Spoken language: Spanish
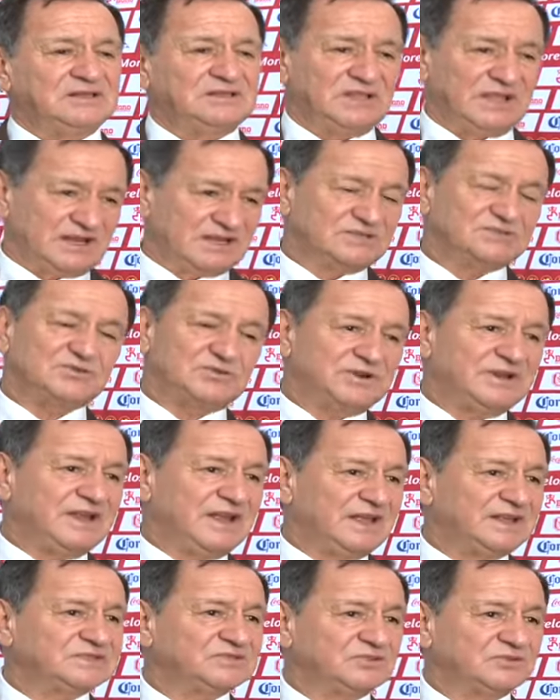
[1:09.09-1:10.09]
tiene sus
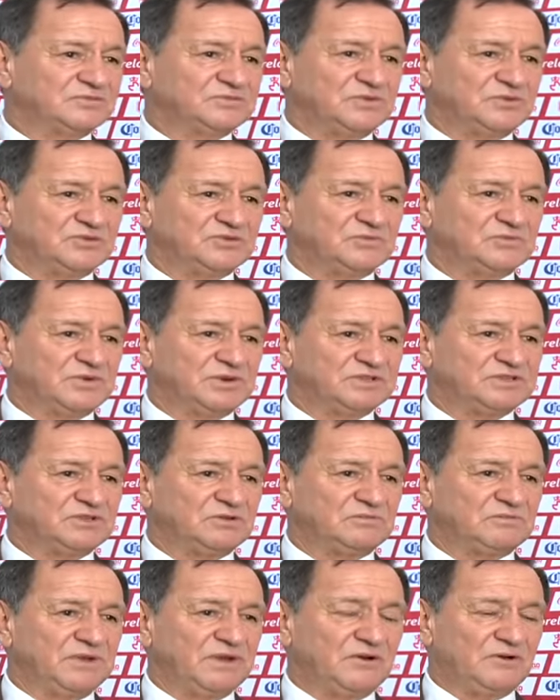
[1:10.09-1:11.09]
riesgos, por
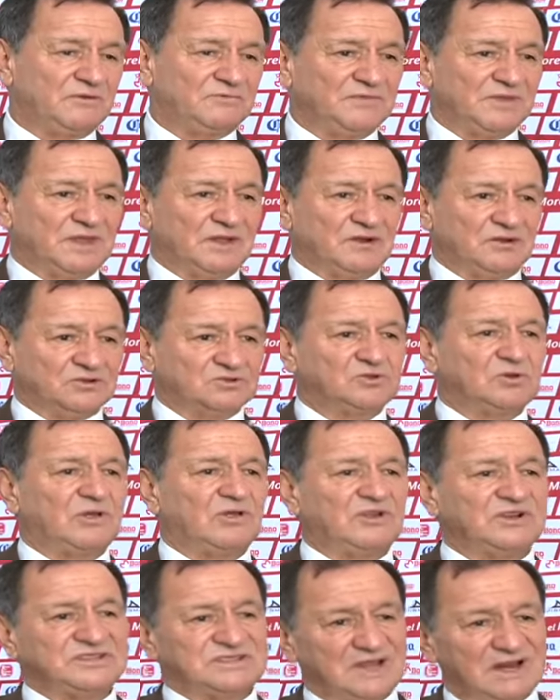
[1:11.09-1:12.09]
supuesto, pero los
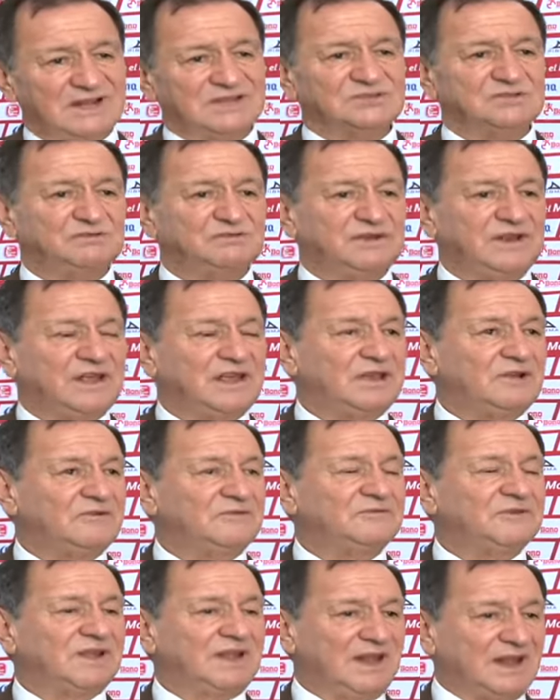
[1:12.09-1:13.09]
jugadores ya la
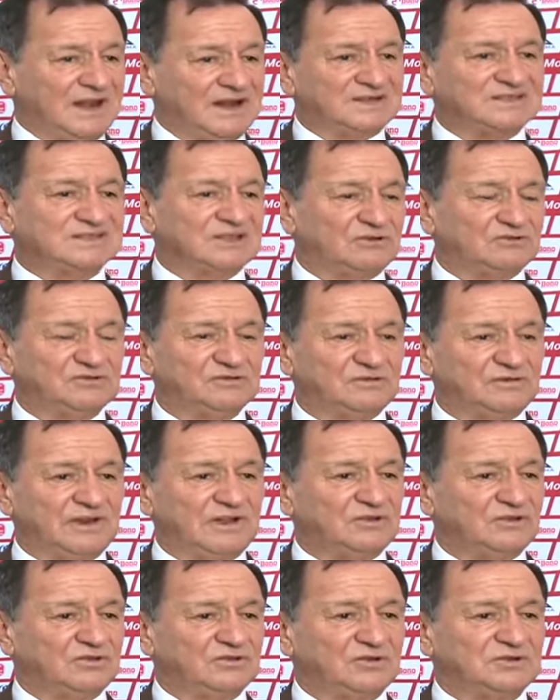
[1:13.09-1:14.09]
sufrieron y la han estado
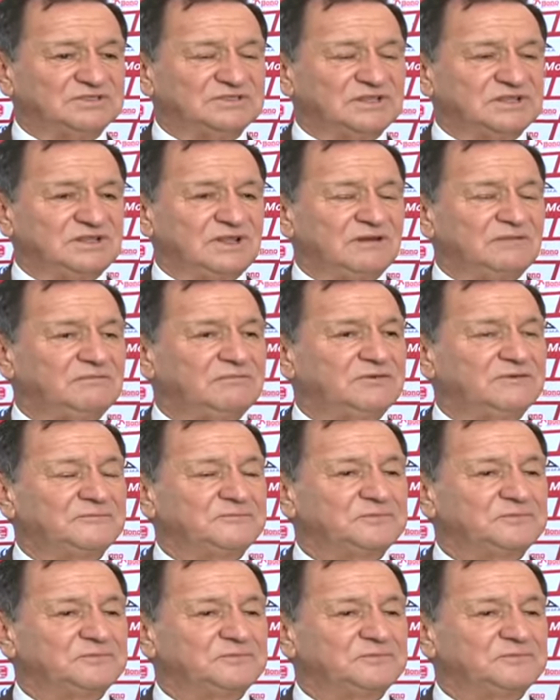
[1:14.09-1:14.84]
sufriendo todo este tiempo.